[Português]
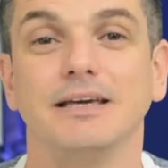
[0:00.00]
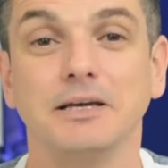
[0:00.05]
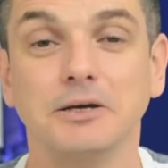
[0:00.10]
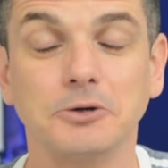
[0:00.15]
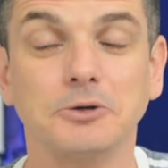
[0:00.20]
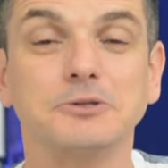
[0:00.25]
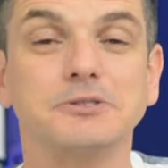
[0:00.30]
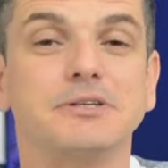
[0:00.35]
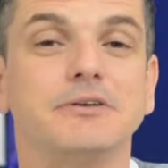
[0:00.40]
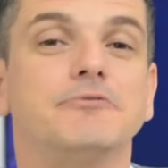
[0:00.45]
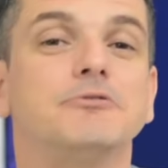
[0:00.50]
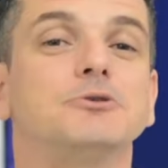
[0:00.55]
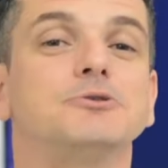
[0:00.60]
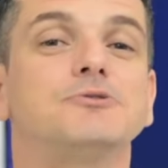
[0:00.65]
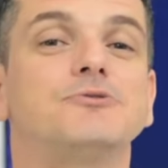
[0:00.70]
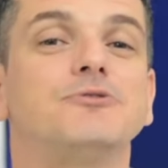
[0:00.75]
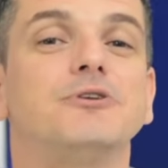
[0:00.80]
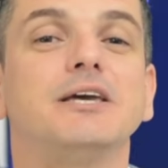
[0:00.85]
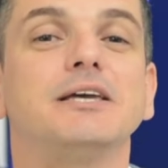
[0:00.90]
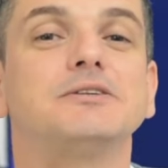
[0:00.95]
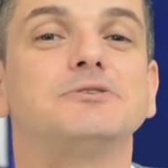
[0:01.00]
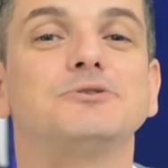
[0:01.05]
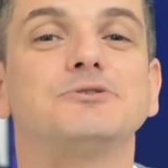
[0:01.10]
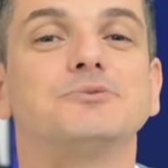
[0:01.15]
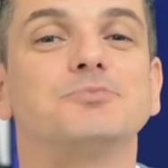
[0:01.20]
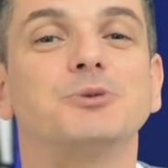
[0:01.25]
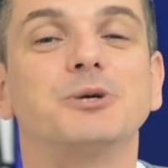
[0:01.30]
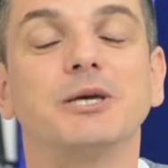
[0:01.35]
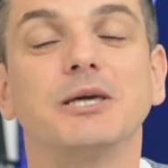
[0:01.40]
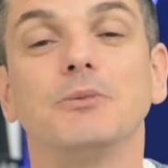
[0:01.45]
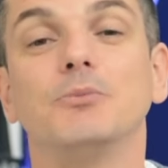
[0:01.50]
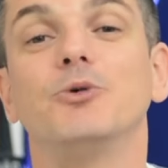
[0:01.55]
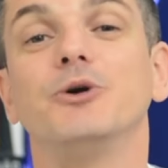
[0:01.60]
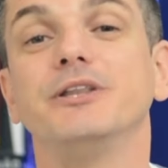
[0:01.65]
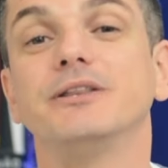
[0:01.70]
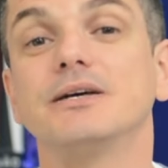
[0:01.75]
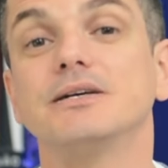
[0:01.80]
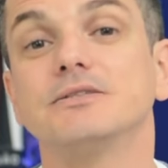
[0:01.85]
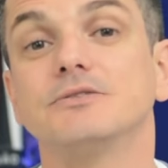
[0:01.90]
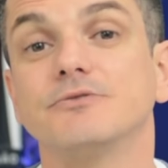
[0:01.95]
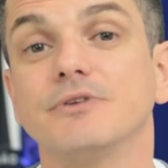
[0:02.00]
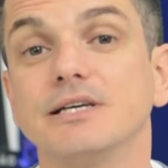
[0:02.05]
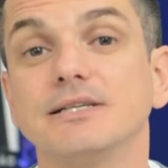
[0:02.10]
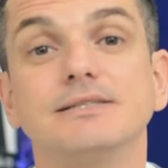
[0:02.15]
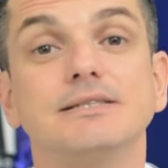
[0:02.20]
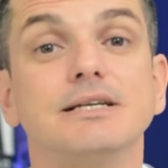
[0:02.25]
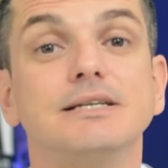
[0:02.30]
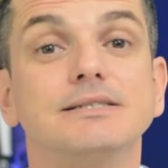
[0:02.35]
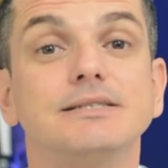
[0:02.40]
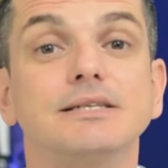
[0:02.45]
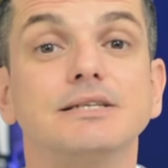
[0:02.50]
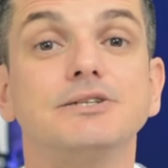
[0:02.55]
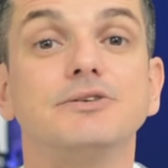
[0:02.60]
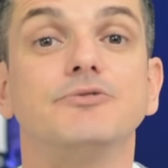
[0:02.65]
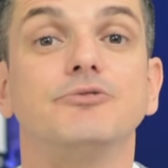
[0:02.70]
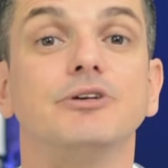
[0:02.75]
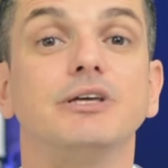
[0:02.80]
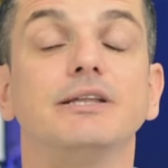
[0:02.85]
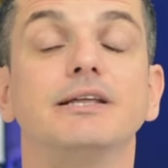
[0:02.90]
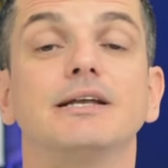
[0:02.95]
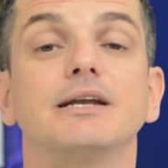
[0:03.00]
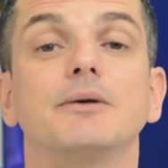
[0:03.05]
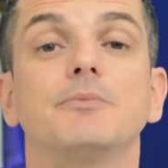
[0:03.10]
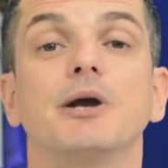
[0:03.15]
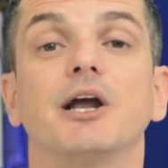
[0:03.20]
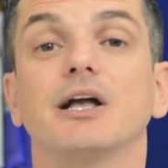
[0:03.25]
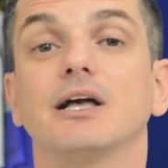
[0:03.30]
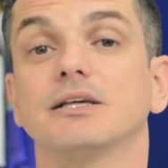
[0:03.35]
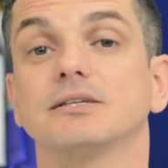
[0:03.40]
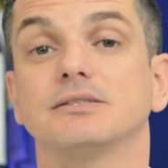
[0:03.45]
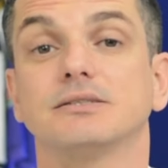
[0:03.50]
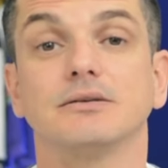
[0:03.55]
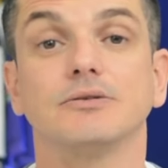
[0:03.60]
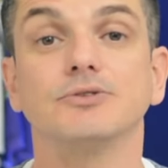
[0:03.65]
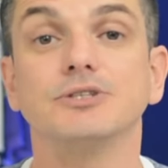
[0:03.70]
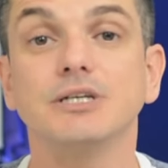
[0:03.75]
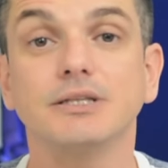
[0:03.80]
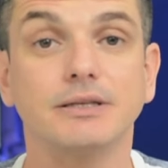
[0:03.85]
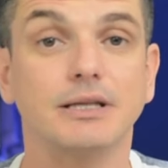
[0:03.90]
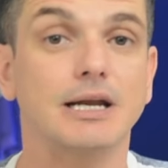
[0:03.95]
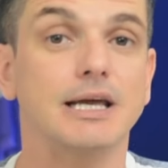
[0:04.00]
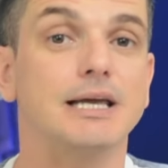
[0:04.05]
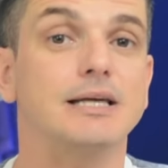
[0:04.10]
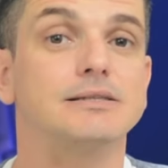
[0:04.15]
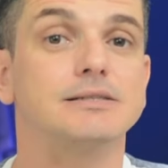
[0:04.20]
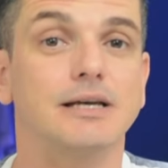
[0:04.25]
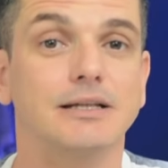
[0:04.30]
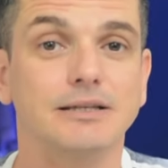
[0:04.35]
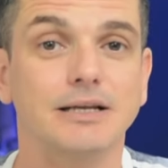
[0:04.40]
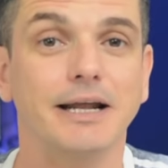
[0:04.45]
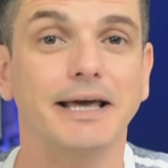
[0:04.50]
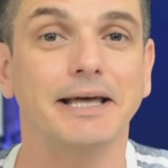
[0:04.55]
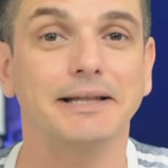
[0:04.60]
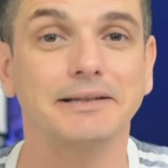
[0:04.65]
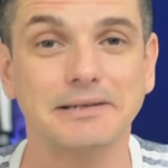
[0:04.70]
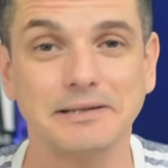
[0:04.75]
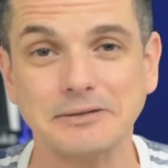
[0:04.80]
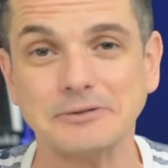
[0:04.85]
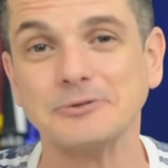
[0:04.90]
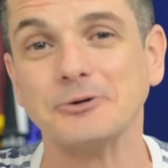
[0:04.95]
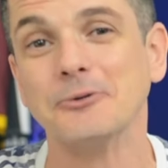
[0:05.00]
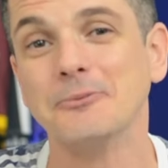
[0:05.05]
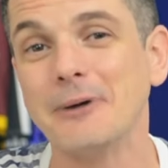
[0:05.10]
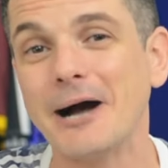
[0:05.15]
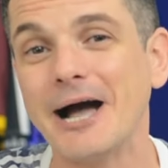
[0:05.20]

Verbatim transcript: inclusive os fixos, porque muitas vezes eles se dividem na marcação de três atletas ou